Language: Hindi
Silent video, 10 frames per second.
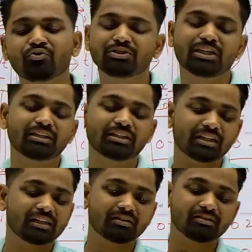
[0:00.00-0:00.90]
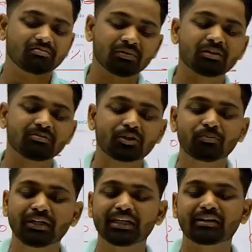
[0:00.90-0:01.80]
वो ज्यादातर मतलब देखो
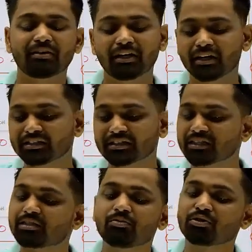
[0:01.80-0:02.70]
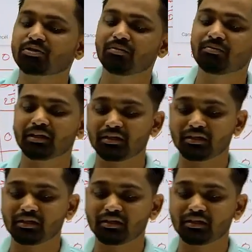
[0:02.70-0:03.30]
बीटेक वाले लेजिस्लेशन बहुत कम पढ़ते